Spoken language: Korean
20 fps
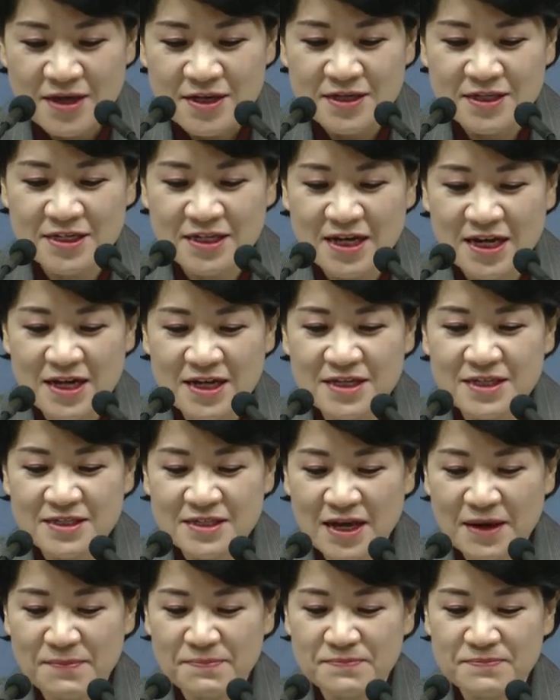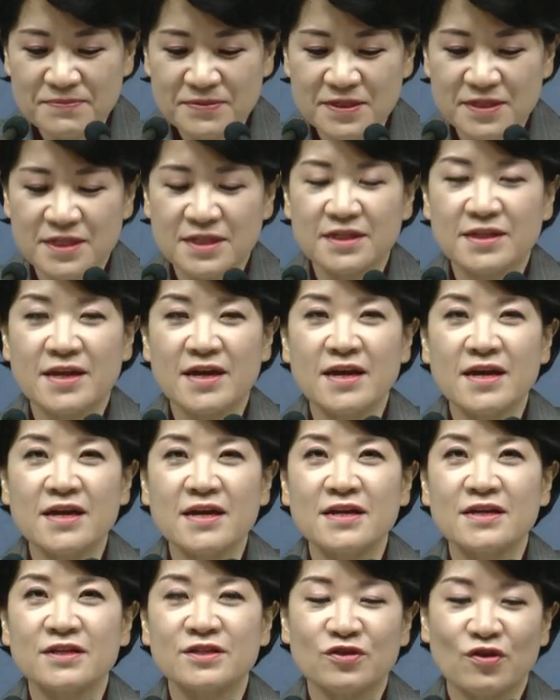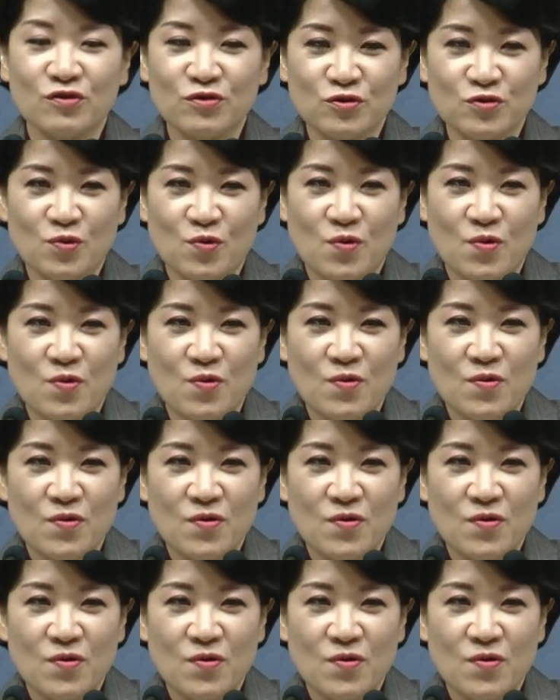이 시간 3시대 선교